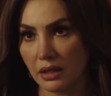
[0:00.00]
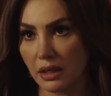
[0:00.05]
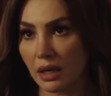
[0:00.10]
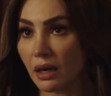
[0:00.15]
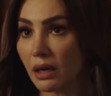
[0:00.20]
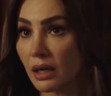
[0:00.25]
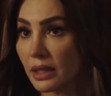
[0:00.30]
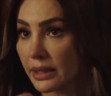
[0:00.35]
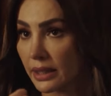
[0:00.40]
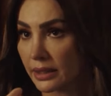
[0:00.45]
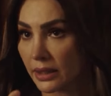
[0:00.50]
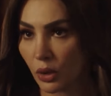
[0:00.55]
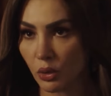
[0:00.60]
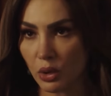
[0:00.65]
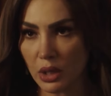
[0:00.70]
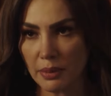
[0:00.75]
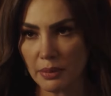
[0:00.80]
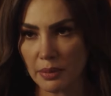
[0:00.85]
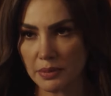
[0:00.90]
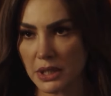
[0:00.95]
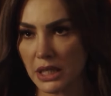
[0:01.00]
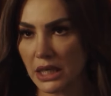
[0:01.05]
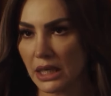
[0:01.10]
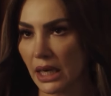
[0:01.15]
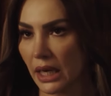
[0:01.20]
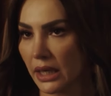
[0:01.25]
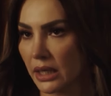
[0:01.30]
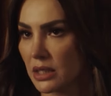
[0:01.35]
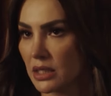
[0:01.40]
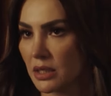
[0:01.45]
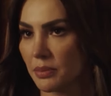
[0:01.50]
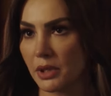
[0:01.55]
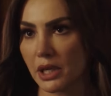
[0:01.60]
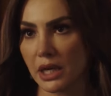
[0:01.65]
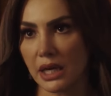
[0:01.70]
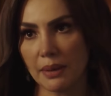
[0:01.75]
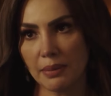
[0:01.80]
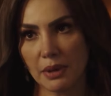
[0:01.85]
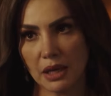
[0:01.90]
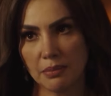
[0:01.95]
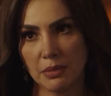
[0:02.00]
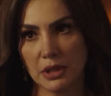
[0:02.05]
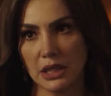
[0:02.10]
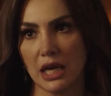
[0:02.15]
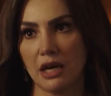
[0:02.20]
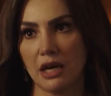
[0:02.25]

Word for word: يا راجل ده انت كل ما بتيجي ناحيتي بيركبك 100